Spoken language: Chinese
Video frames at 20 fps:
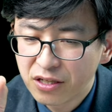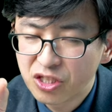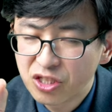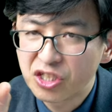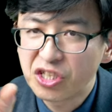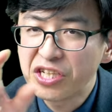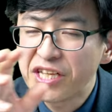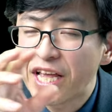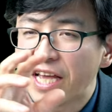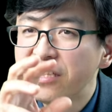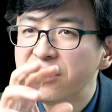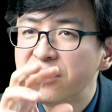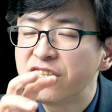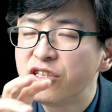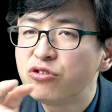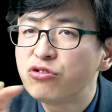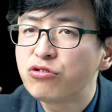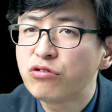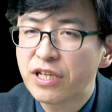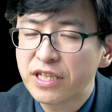这是延
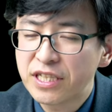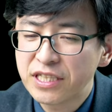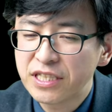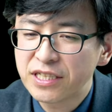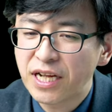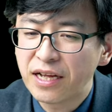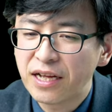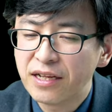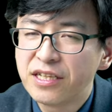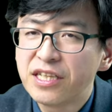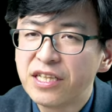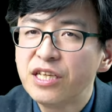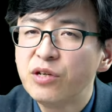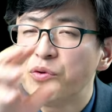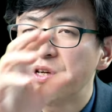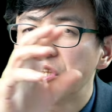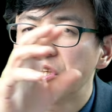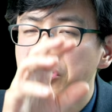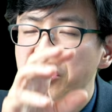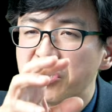伸出来的善。
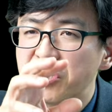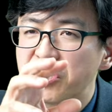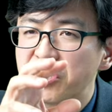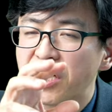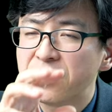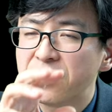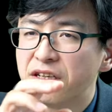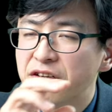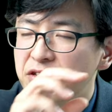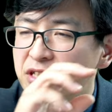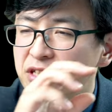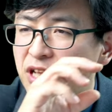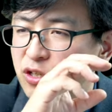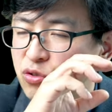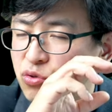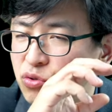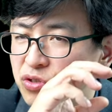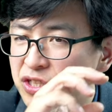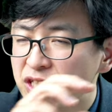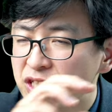因为神是善的，他
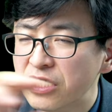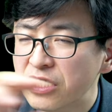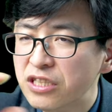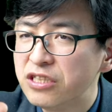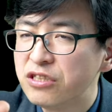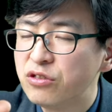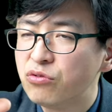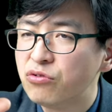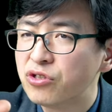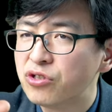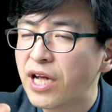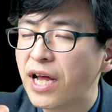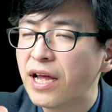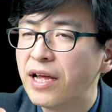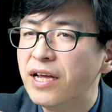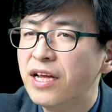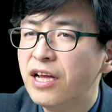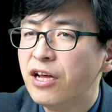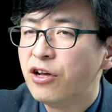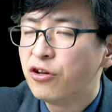所行的尽都是善。
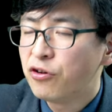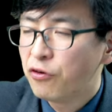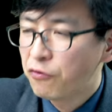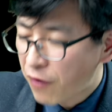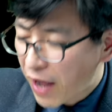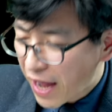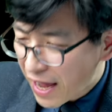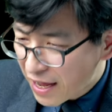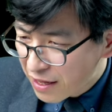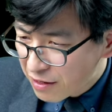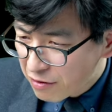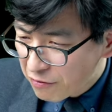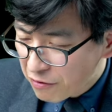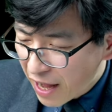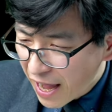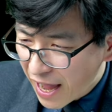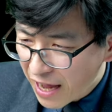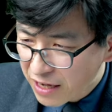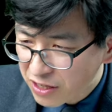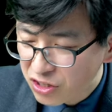凡
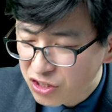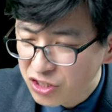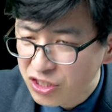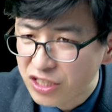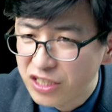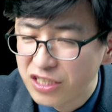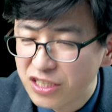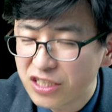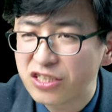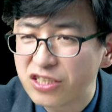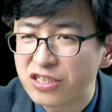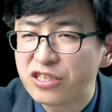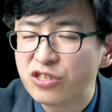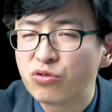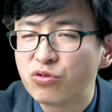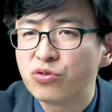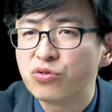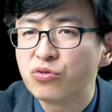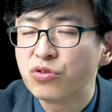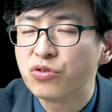按照神的旨意
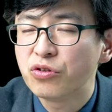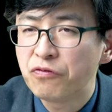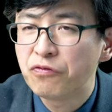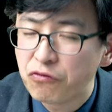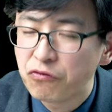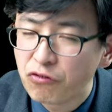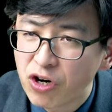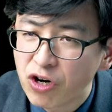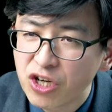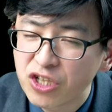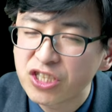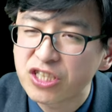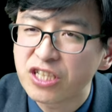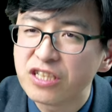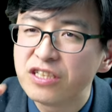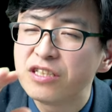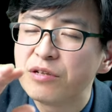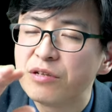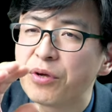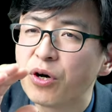所做的，符合
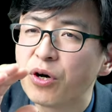神的